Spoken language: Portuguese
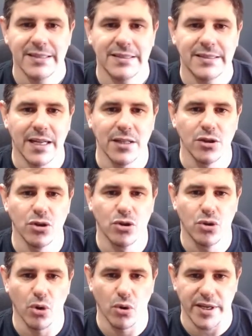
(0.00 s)

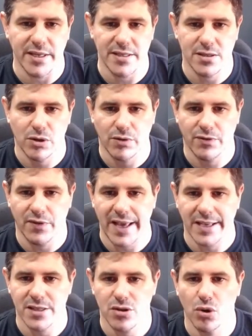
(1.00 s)
TAN2 com
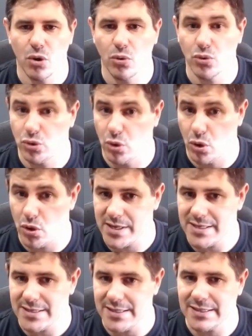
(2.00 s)
Flex Grow
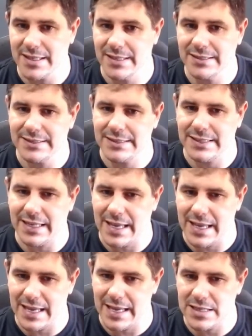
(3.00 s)
2 e
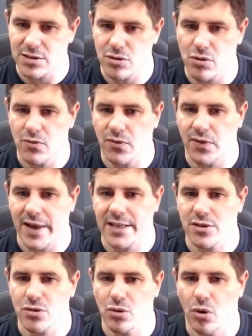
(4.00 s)
TAN3 com
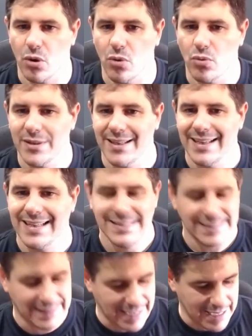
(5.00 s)
Flex Grow
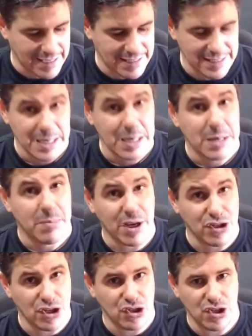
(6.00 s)
3, para a
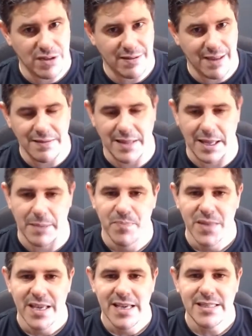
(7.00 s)
gente entender.
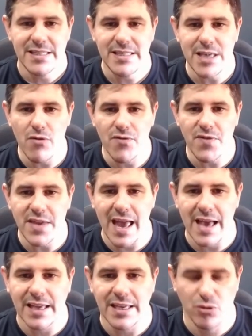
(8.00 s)
Se eu
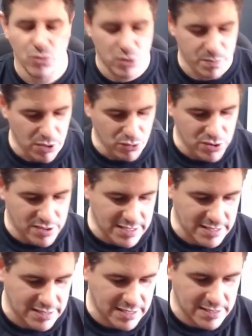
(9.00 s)
vier aqui nos meus
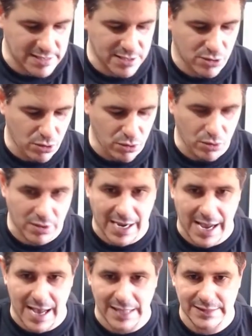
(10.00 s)
itens e
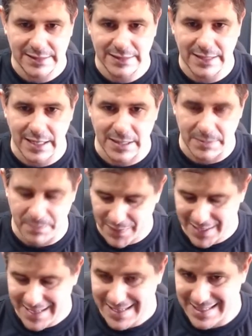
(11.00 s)
colocar
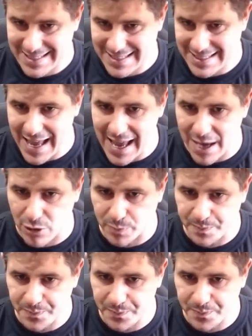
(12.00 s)
TAN0,